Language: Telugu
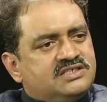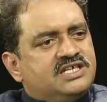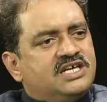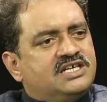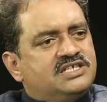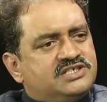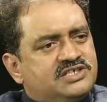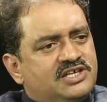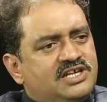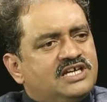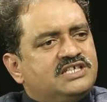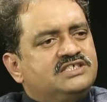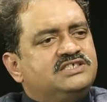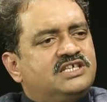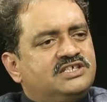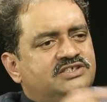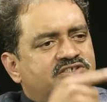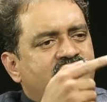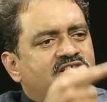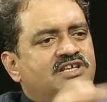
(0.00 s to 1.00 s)
జడ్జిలే
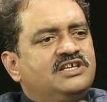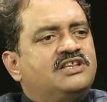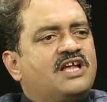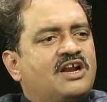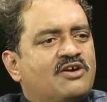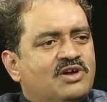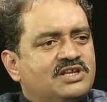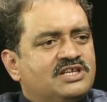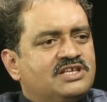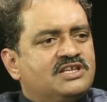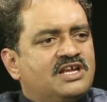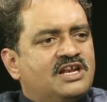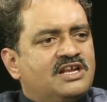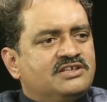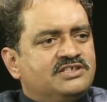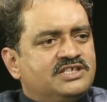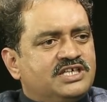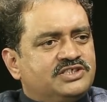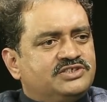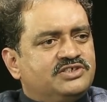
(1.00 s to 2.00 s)
జడ్జిల్ని తర్వాత
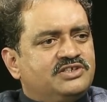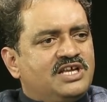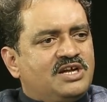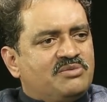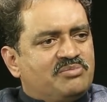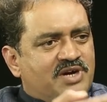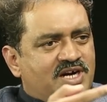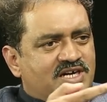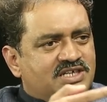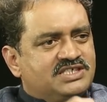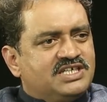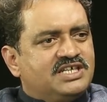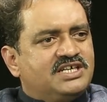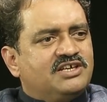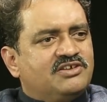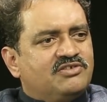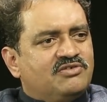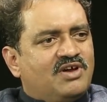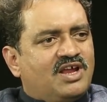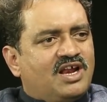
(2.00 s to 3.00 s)
తరం జడ్జిల్ని అపాయింట్
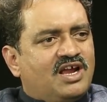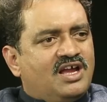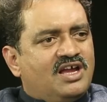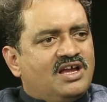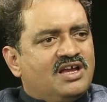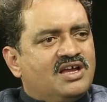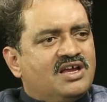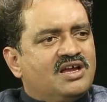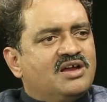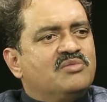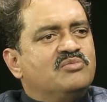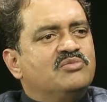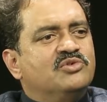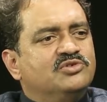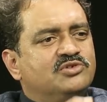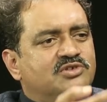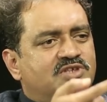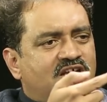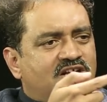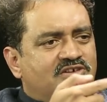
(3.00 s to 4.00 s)
చేయడం ద్వారా
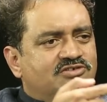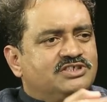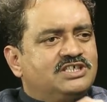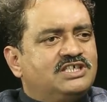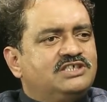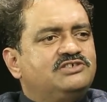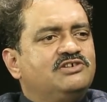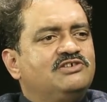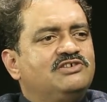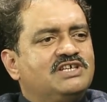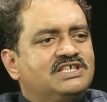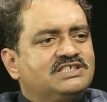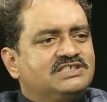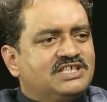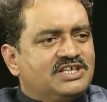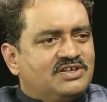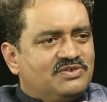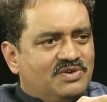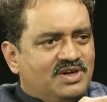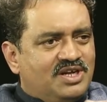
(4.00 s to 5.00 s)
ముందు తరం జడ్జిలు
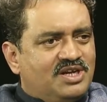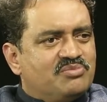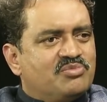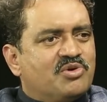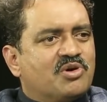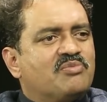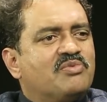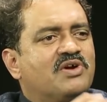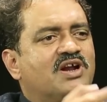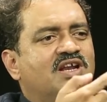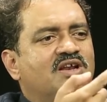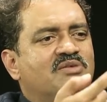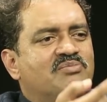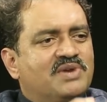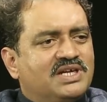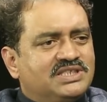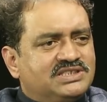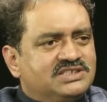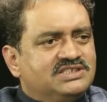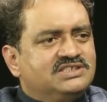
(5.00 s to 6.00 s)
చేసినటువంటి పొరపాటును
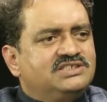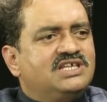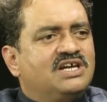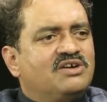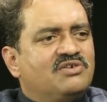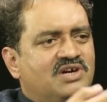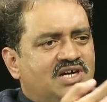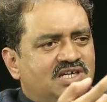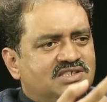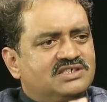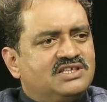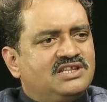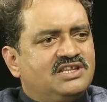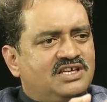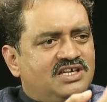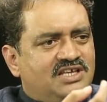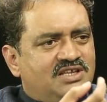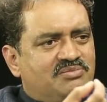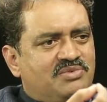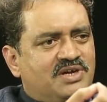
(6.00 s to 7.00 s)
ప్రశ్నించే అవకాశం
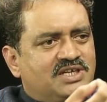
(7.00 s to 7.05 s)
లేని